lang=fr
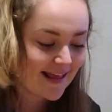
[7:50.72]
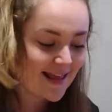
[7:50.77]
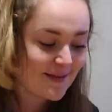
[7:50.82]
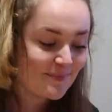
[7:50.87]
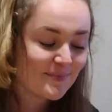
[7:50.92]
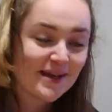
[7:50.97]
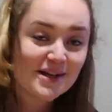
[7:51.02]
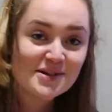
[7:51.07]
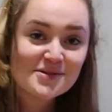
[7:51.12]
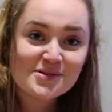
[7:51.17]
eh
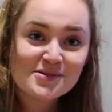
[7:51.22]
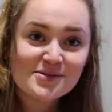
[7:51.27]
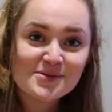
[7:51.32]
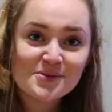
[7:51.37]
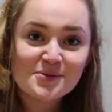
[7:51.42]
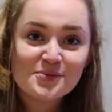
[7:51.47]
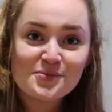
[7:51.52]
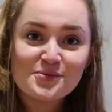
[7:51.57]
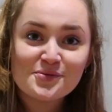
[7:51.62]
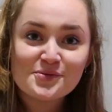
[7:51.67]
bien je
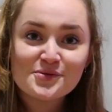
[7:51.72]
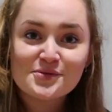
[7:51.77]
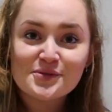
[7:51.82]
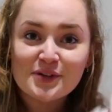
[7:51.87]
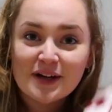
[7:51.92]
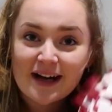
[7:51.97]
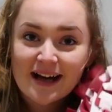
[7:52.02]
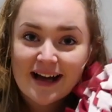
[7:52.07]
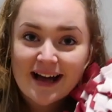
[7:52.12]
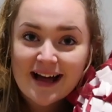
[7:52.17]
suis
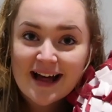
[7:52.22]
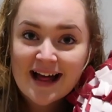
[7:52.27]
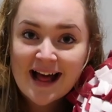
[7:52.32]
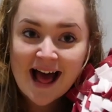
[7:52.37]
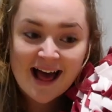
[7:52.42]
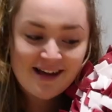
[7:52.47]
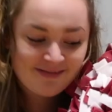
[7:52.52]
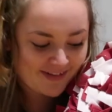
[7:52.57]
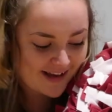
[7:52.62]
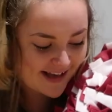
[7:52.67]
toujours
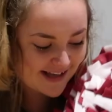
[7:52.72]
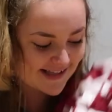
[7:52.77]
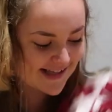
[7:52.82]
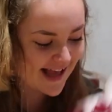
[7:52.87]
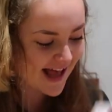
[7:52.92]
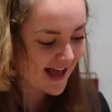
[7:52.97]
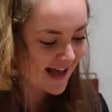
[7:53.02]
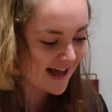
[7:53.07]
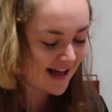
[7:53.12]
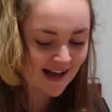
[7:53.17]
à faire ça,
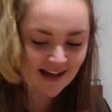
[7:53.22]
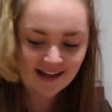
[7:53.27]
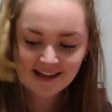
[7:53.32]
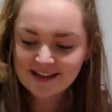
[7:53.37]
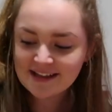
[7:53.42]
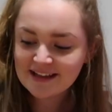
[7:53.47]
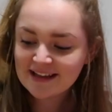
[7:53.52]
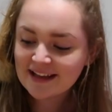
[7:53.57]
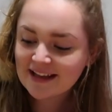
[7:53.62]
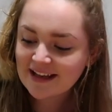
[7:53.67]
hein
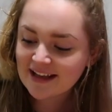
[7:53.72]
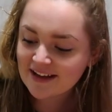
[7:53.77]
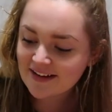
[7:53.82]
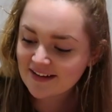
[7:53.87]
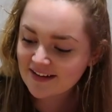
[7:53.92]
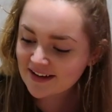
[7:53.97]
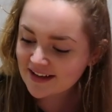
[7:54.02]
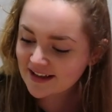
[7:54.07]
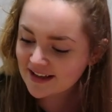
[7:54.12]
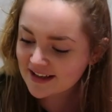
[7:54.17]
Il est quelle
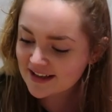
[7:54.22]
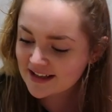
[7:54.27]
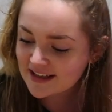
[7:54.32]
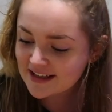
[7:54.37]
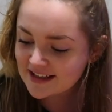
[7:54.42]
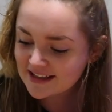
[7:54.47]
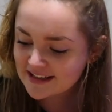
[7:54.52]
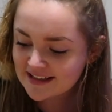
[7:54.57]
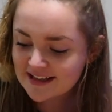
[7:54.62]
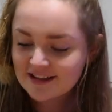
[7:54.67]
heure
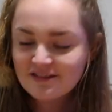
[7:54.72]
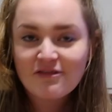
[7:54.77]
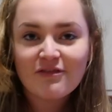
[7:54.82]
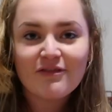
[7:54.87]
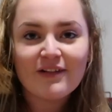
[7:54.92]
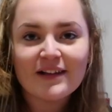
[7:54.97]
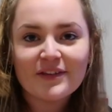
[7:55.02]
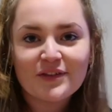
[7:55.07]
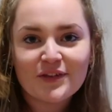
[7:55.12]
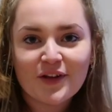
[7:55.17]
Il est
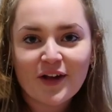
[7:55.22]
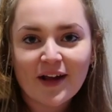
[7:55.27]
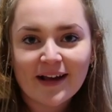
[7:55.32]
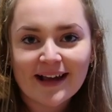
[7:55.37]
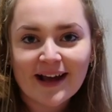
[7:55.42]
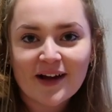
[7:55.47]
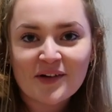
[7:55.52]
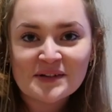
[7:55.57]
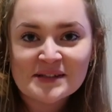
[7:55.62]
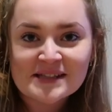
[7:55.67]

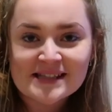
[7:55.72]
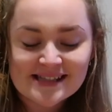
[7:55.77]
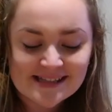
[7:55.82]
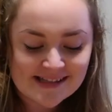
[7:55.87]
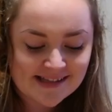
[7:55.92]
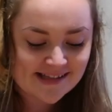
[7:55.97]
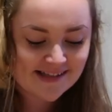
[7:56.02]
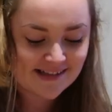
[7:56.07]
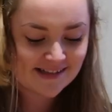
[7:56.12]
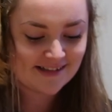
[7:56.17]

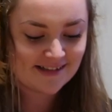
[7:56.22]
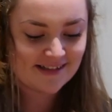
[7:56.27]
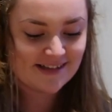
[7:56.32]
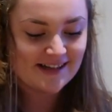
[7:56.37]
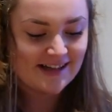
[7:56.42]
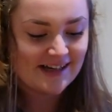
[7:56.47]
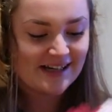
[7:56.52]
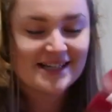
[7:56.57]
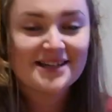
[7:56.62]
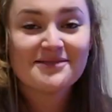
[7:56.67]
20h46.
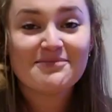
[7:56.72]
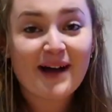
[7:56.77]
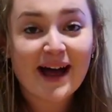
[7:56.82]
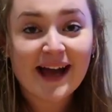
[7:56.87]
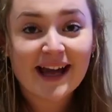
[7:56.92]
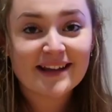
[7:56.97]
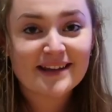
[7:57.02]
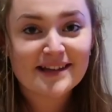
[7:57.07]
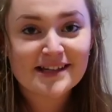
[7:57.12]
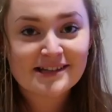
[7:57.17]
J'ai pas
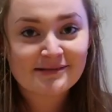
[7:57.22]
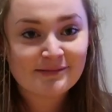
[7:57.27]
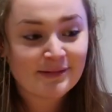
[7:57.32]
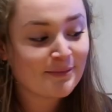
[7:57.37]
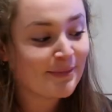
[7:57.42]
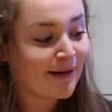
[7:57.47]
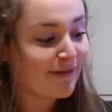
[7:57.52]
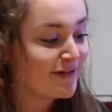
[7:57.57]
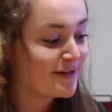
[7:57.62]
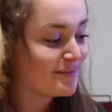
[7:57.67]
arrêté, j'ai
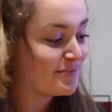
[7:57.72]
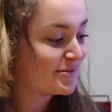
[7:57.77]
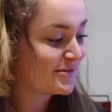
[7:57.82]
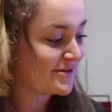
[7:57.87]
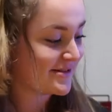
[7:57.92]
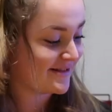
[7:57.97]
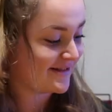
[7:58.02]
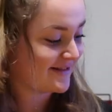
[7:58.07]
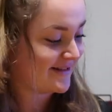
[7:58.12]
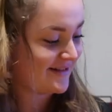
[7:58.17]
même pas fait de
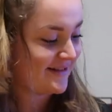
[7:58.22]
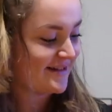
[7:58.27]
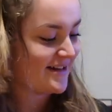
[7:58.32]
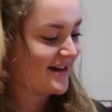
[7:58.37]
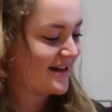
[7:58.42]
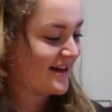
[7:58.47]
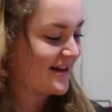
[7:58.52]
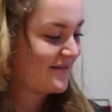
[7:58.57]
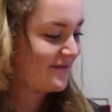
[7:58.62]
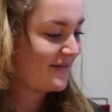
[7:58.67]
pause.
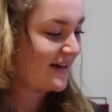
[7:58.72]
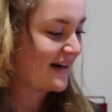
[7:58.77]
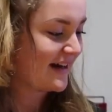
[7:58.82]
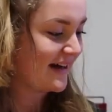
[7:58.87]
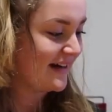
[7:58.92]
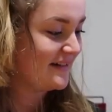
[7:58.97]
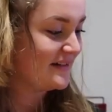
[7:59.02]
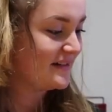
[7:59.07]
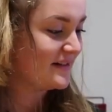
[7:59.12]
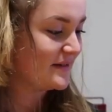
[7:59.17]

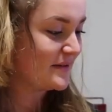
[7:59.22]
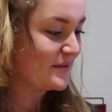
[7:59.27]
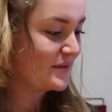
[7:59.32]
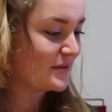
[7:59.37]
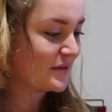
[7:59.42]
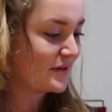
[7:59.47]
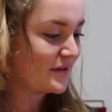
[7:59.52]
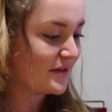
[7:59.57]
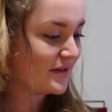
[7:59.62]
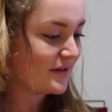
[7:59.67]
Voilà,
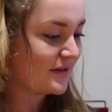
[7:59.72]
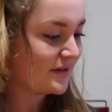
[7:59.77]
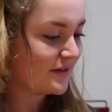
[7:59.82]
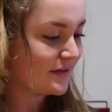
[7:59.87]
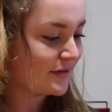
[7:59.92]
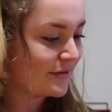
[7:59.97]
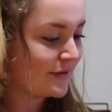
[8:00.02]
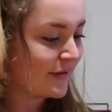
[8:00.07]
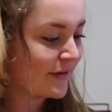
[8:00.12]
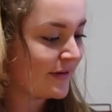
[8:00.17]
donc
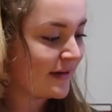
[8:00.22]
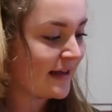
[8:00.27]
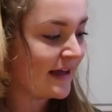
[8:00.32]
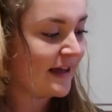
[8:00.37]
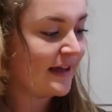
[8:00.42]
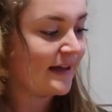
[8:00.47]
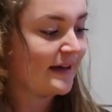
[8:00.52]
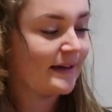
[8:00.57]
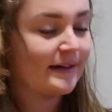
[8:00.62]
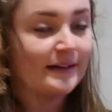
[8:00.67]
on en est.